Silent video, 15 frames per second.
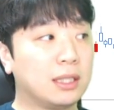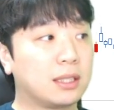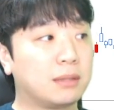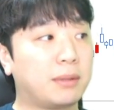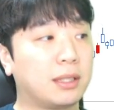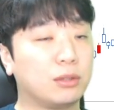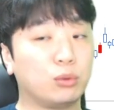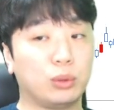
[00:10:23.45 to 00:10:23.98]
그
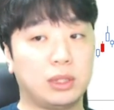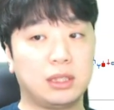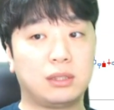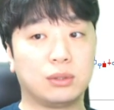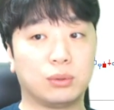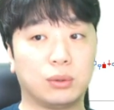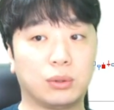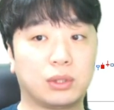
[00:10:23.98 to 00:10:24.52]
말은
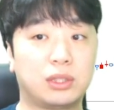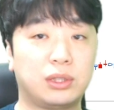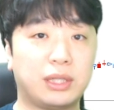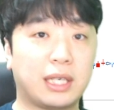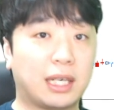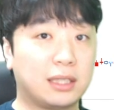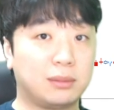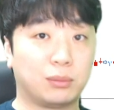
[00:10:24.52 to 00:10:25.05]
위지트도
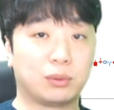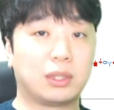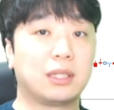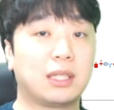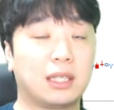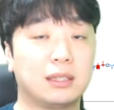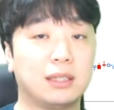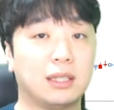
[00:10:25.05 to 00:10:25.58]
크게 가지
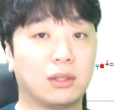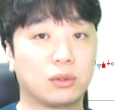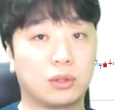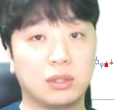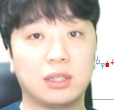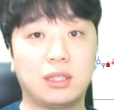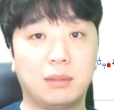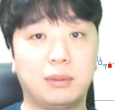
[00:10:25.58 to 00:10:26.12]
못한다는 게
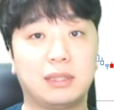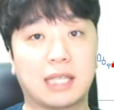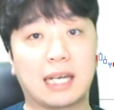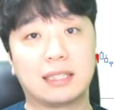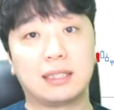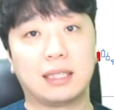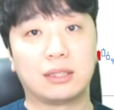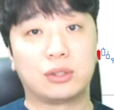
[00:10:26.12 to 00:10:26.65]
어떤 느낌인지
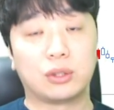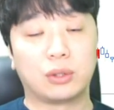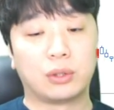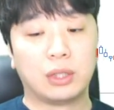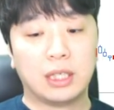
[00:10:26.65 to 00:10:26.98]
아시겠죠?